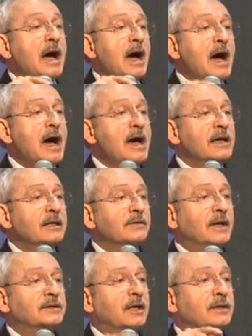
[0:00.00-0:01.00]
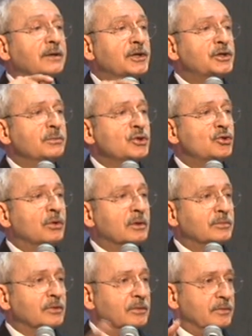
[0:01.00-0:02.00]
her vatandaşımın
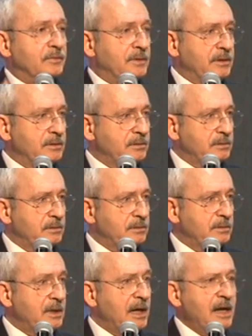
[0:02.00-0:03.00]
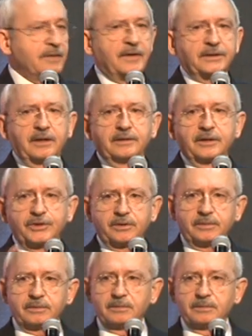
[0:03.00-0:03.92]
sorumluluğu var. Her vatandaşım.